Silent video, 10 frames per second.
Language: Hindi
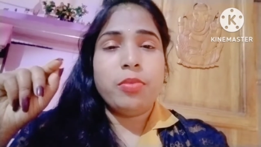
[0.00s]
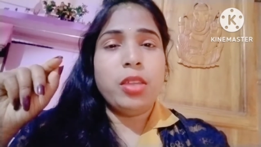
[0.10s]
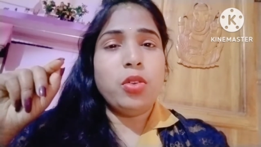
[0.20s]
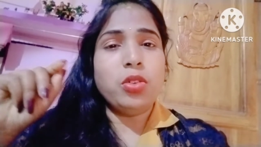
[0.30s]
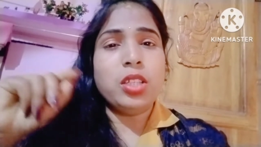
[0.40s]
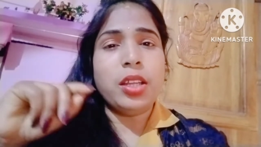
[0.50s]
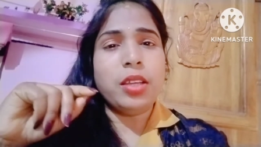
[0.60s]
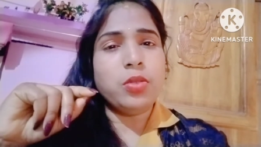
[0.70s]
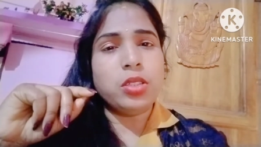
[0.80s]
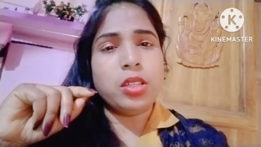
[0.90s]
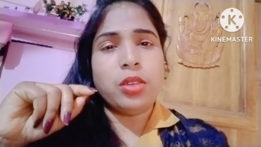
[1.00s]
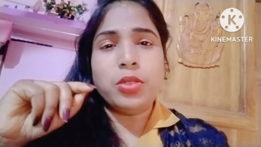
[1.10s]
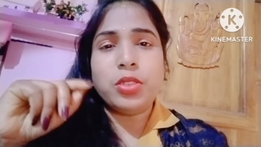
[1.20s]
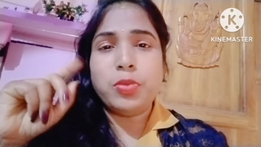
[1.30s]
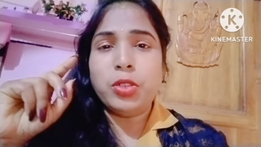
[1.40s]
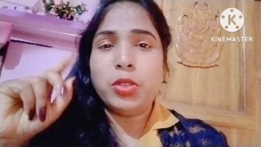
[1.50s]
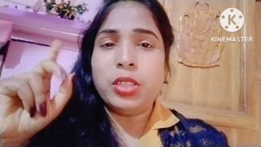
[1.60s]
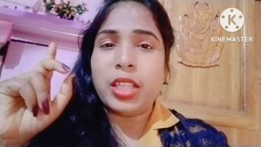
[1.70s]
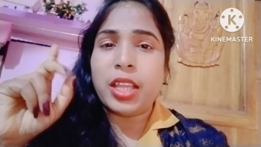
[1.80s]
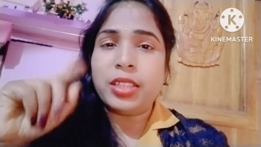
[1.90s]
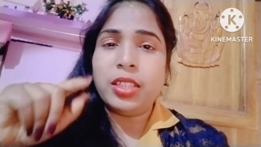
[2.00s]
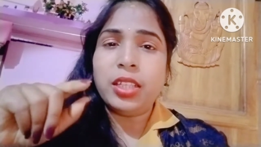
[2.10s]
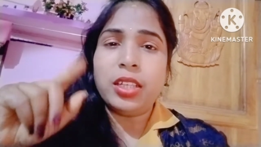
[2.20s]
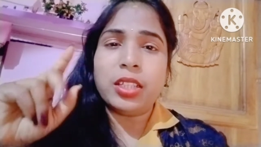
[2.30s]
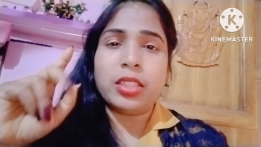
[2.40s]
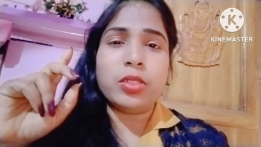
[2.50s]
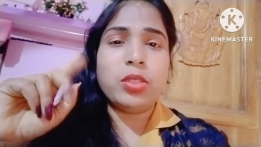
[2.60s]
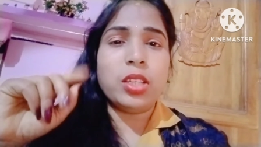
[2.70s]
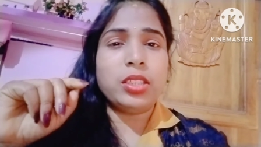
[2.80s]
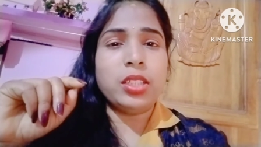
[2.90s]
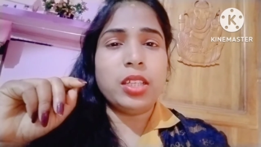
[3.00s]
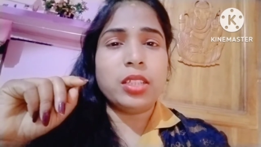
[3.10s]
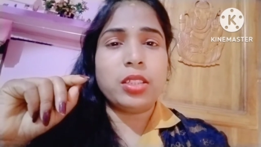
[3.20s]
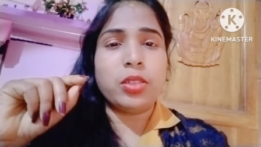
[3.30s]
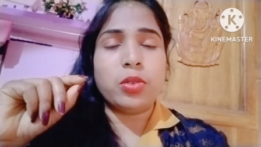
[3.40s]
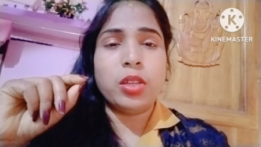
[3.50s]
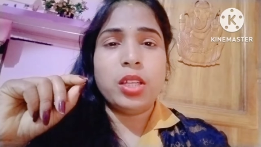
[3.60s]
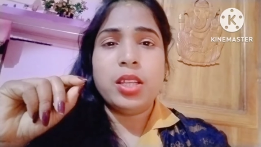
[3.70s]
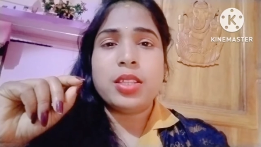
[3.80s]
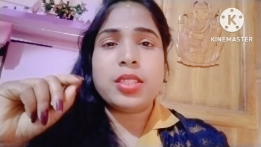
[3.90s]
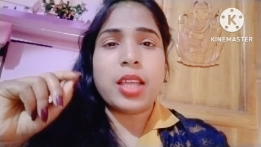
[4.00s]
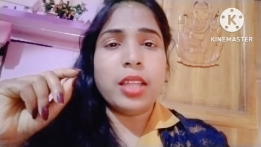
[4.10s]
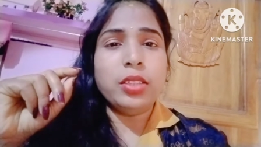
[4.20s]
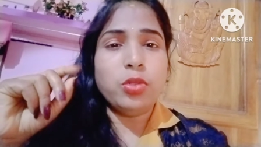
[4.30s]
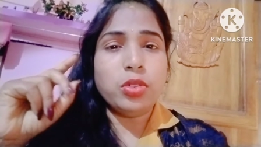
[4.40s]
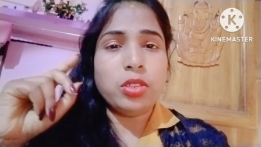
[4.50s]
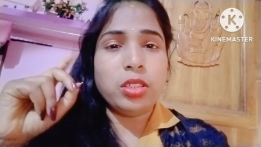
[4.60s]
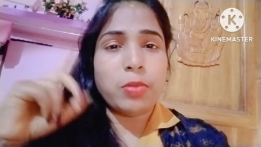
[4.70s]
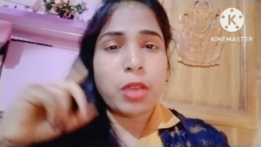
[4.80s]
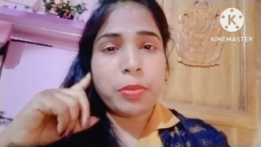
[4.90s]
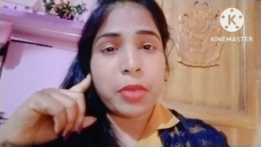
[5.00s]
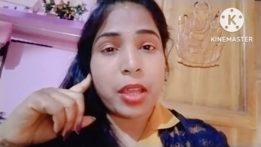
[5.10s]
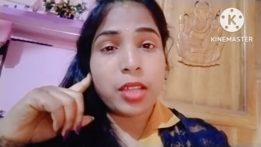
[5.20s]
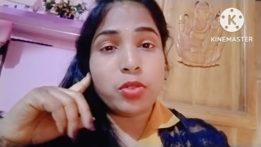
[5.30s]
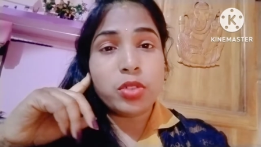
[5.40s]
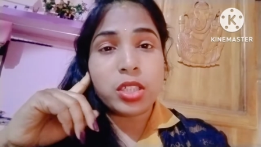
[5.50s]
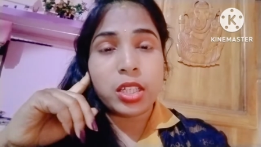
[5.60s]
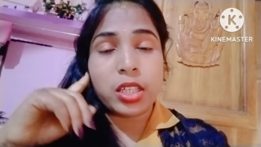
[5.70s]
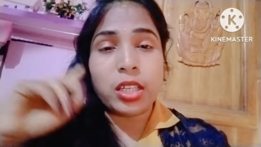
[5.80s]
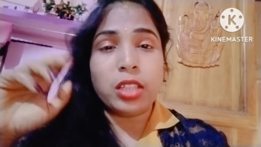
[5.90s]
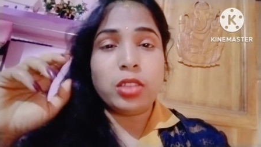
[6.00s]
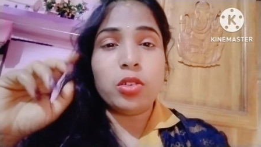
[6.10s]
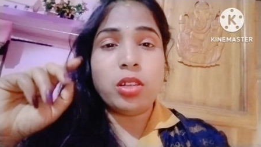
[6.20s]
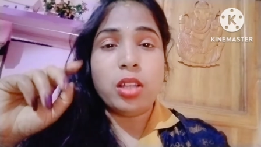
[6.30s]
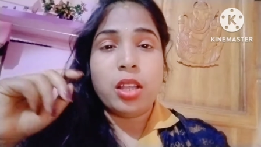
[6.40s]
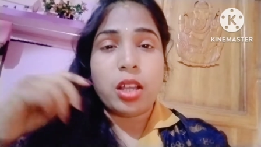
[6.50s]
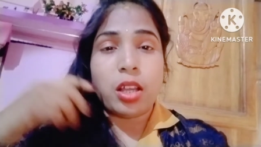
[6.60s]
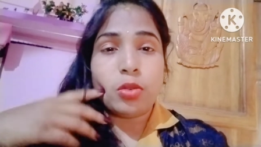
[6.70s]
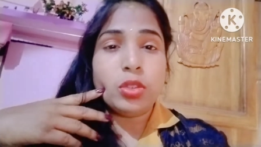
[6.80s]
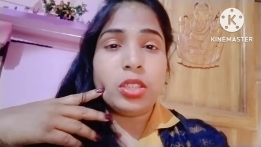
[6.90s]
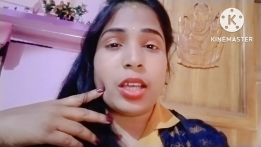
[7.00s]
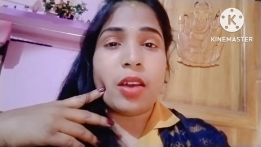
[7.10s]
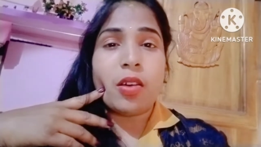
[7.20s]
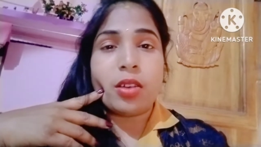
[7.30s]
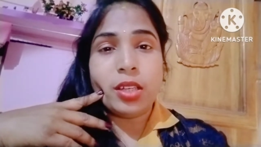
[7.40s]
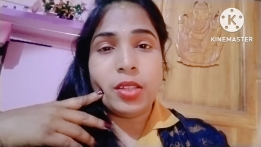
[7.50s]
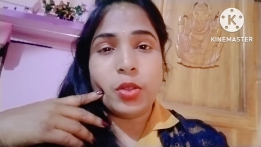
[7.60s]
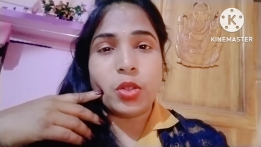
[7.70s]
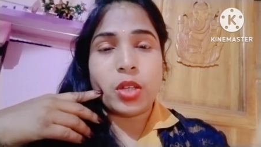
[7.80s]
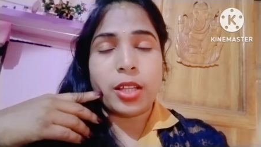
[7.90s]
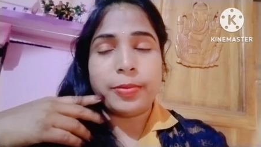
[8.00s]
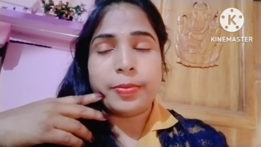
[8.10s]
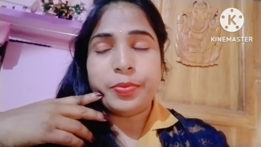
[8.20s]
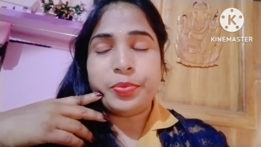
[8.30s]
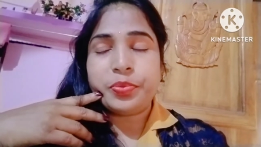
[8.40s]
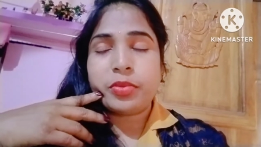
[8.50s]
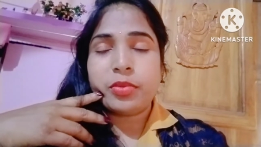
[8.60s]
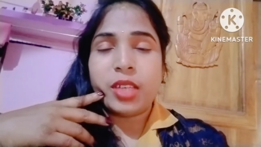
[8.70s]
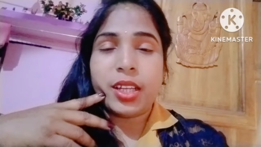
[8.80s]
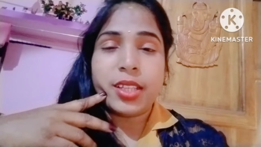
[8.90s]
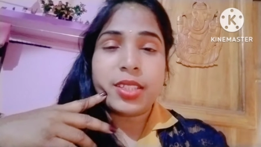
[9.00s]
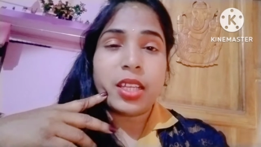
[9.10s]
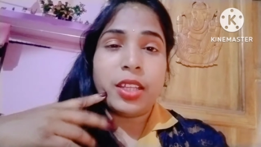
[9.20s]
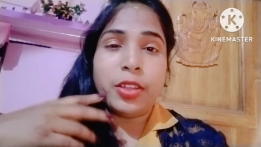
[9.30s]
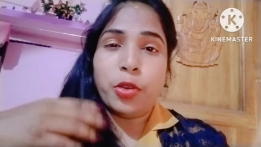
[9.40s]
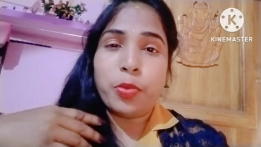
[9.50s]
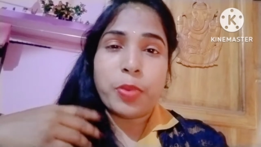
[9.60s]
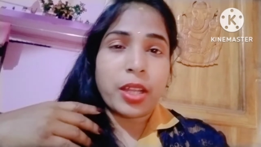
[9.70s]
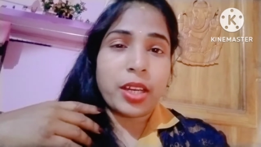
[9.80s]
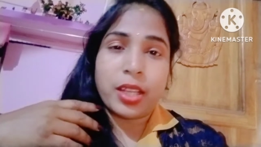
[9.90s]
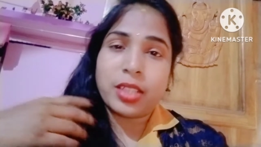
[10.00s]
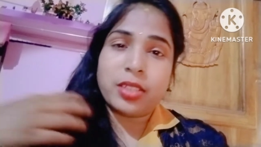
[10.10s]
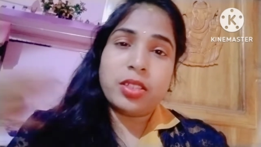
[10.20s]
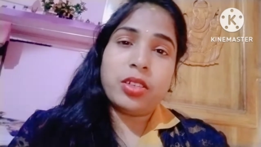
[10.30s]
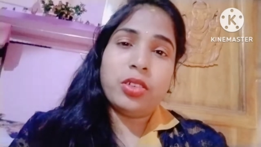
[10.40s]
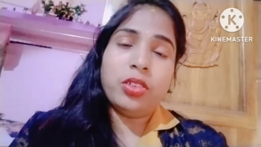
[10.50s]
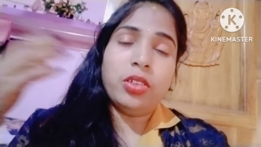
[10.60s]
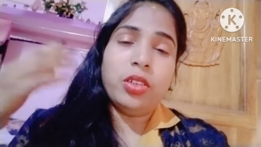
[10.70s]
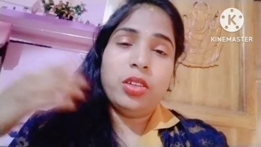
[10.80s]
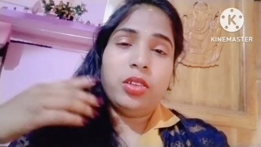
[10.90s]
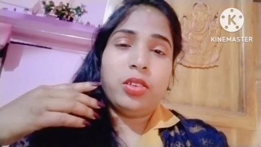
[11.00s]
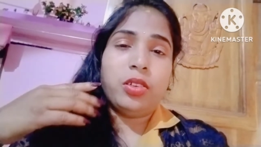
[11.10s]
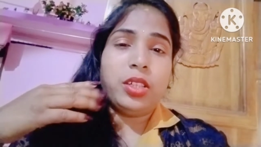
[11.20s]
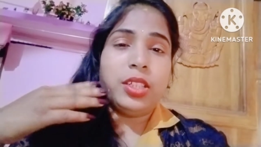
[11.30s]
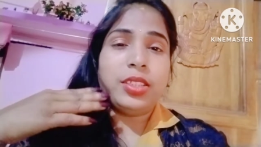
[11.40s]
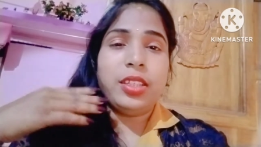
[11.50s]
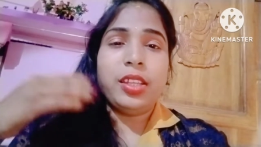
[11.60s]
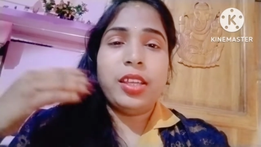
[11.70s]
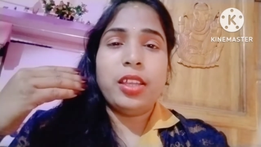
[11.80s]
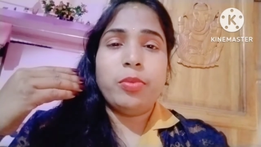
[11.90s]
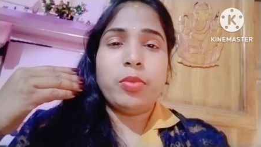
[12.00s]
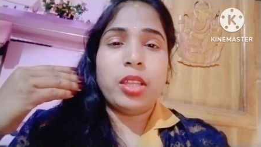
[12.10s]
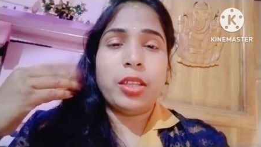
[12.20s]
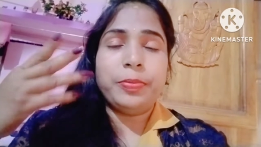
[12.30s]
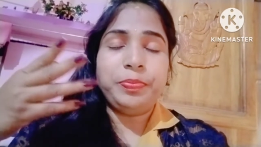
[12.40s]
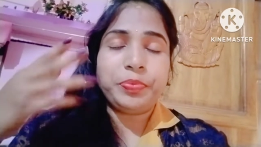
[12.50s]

मैं रोज़ाना कुछ ना कुछ वीडियो देखती ही रहती हूँ देखती रहती हूँ शायद कुछ दिमाग में आए कुछ करेंगे तो खुद का अर्निंग होगा मगर ऐसा नहीं हो पा रहा है आज तक और इसीलिए मैं